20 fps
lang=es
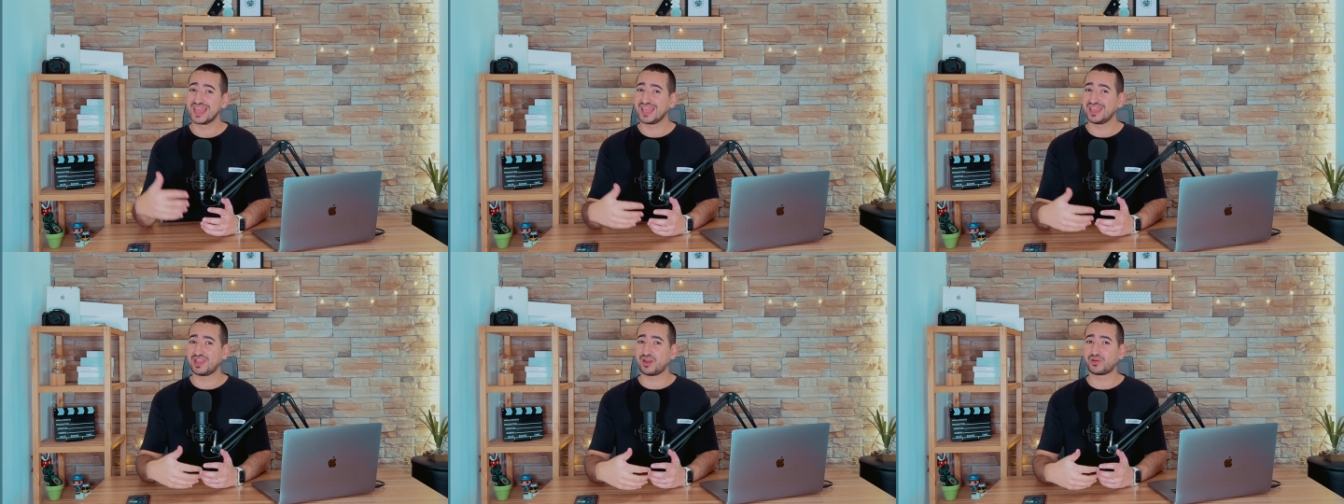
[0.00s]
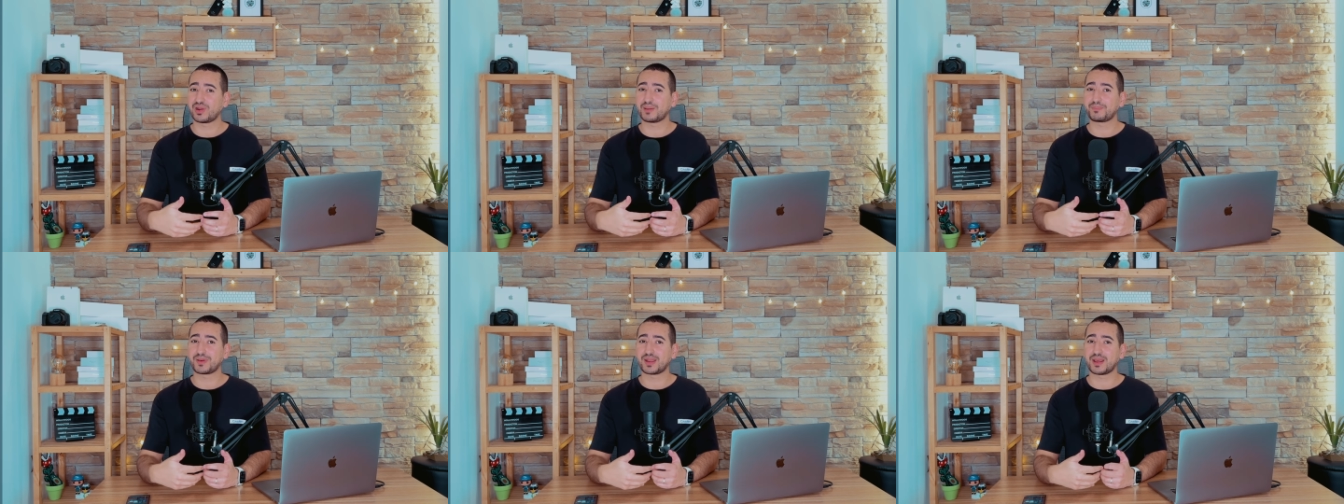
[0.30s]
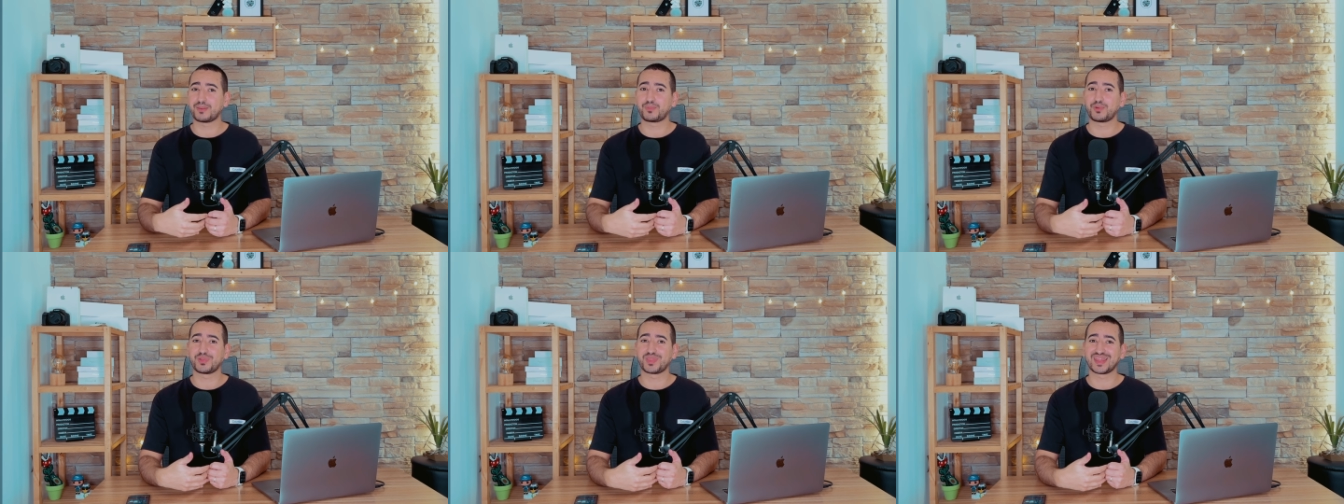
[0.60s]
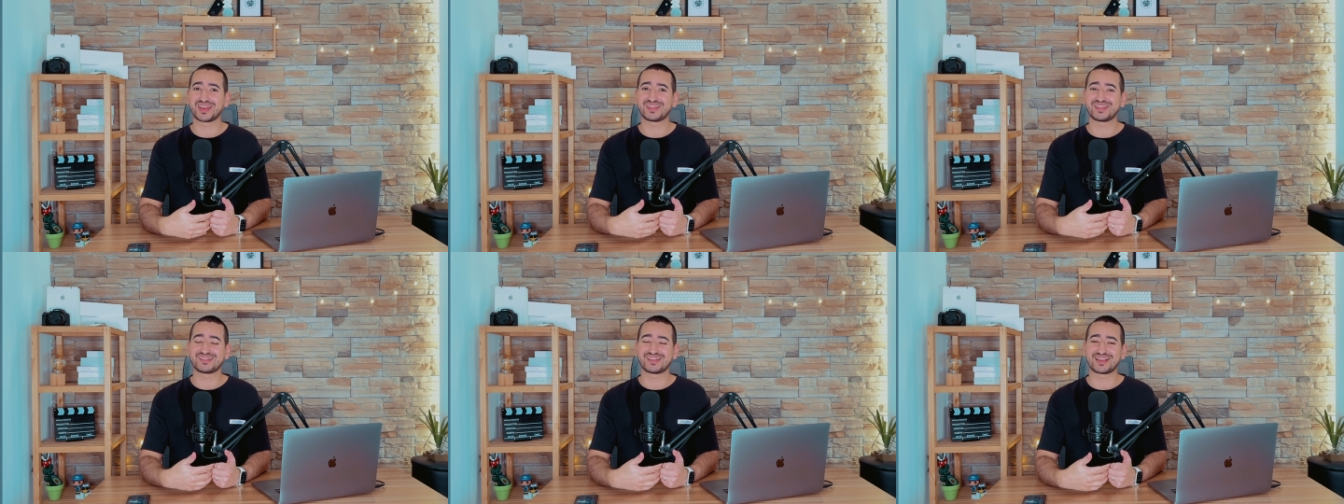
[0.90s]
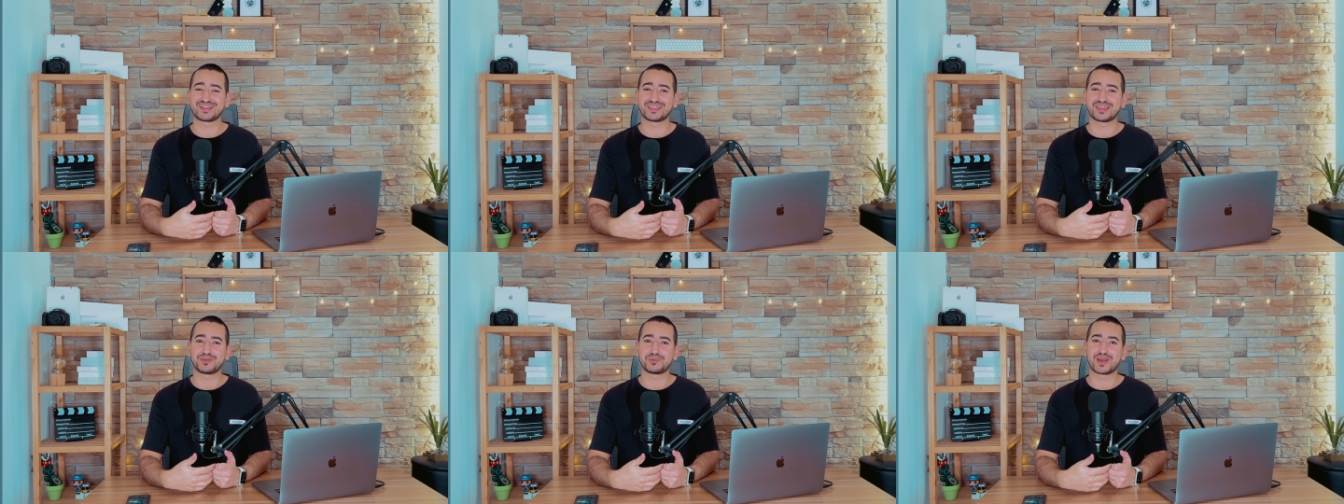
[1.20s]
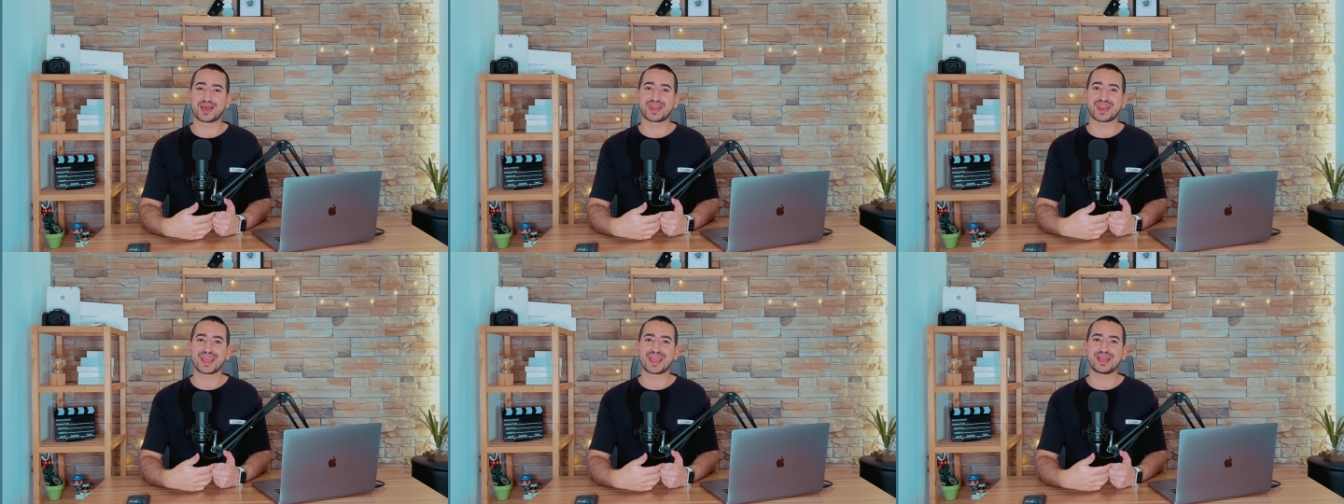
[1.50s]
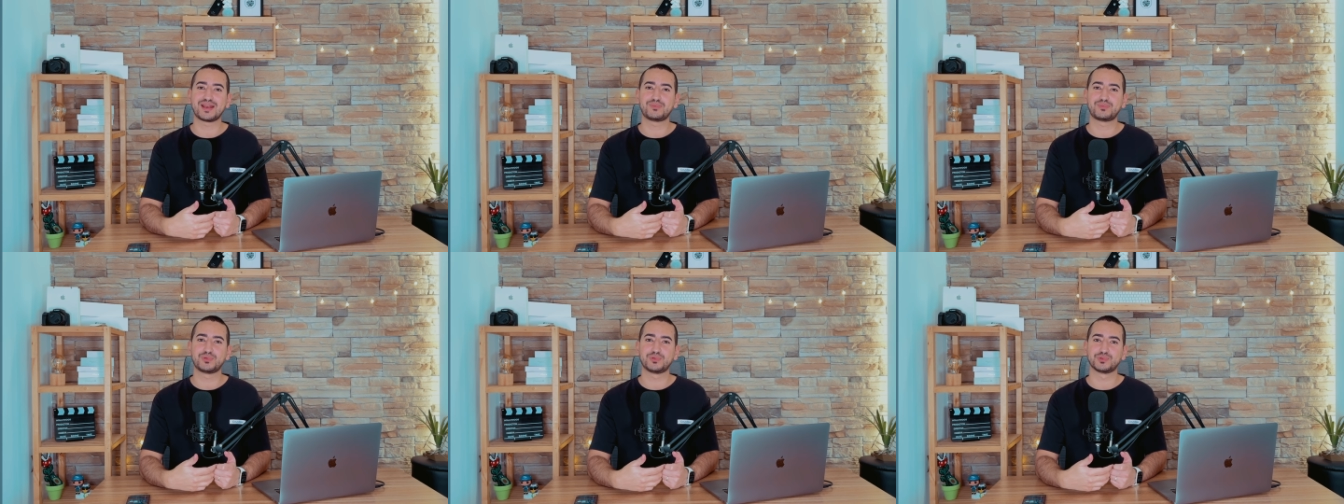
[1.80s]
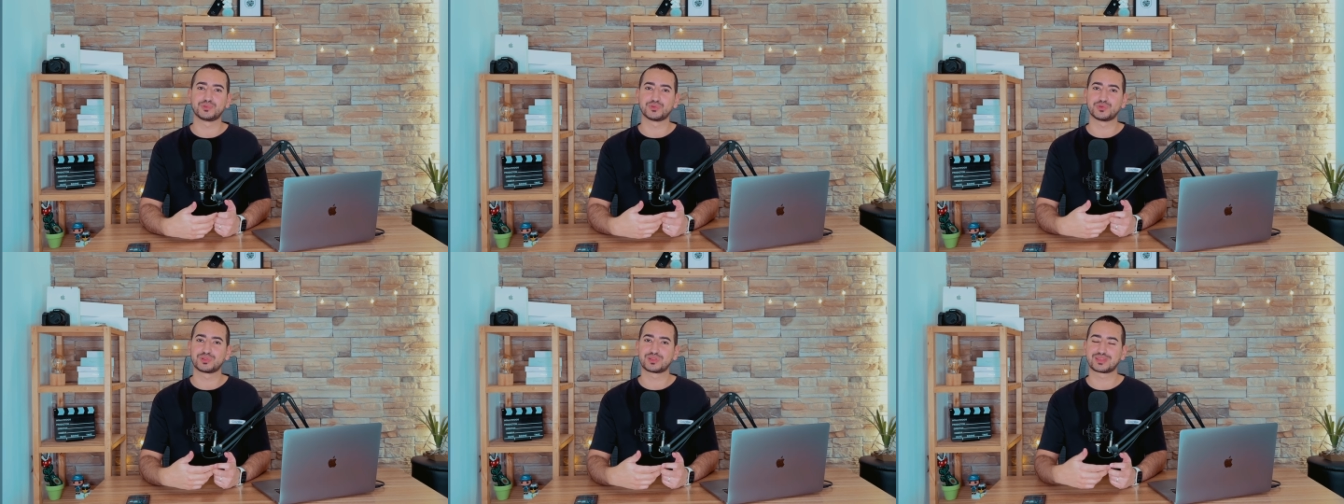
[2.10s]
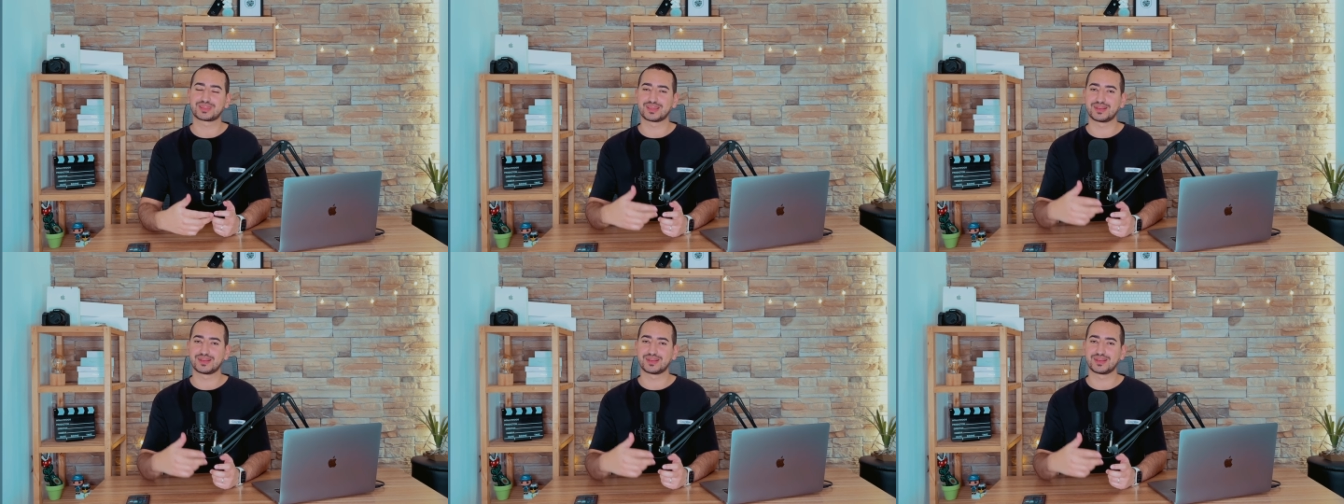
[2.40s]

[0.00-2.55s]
y ahora para poder desactivar el Bluetooth